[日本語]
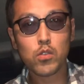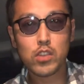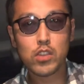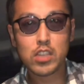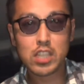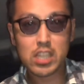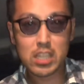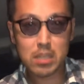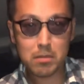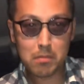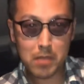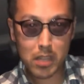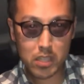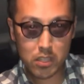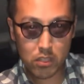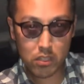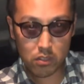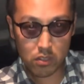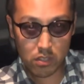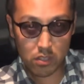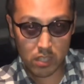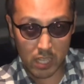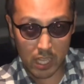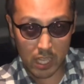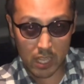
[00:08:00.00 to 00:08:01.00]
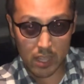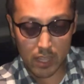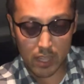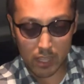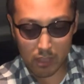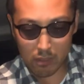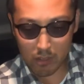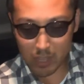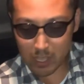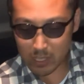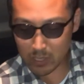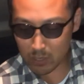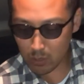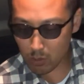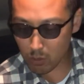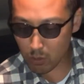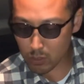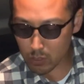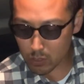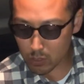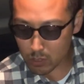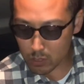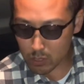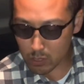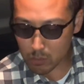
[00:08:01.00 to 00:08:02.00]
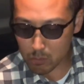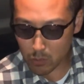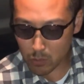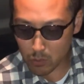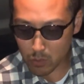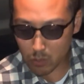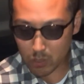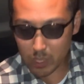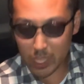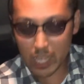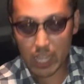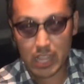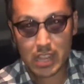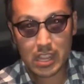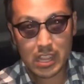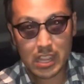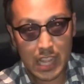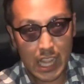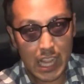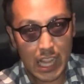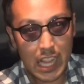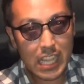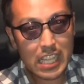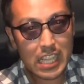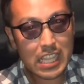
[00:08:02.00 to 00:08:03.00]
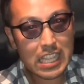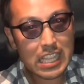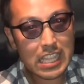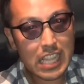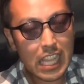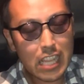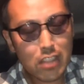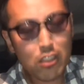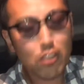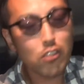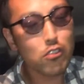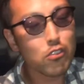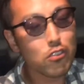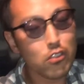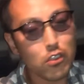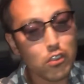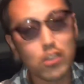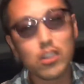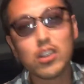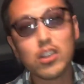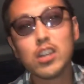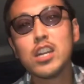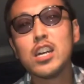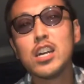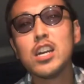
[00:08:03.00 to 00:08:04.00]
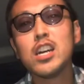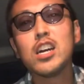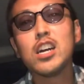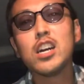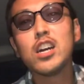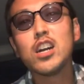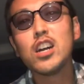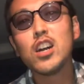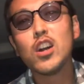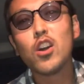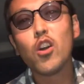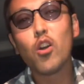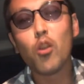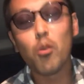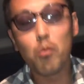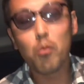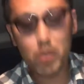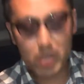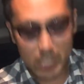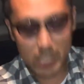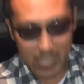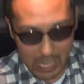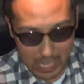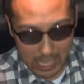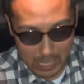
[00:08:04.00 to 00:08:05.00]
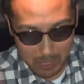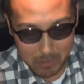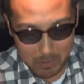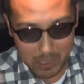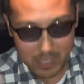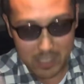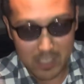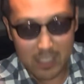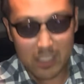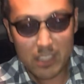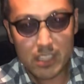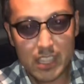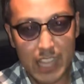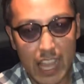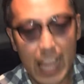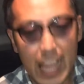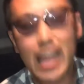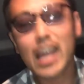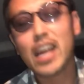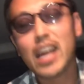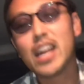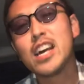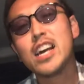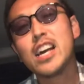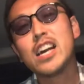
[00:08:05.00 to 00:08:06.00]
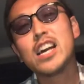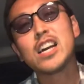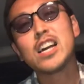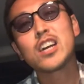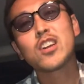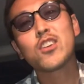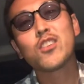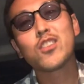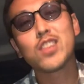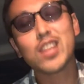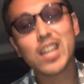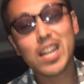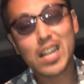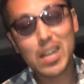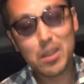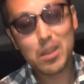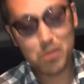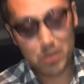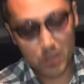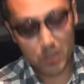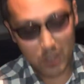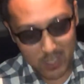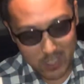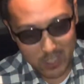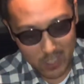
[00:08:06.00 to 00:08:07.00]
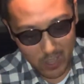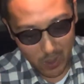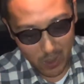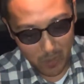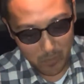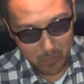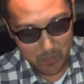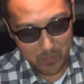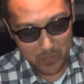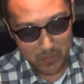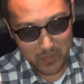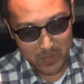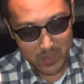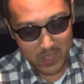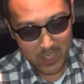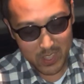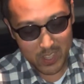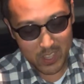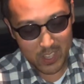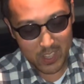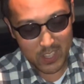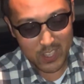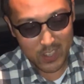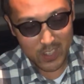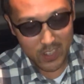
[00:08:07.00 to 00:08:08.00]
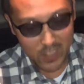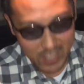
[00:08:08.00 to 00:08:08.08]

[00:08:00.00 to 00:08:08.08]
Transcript: 石マッチョチャンネルがそういうものであったらいいなという思いがありますんで、これからもどうぞよろしくお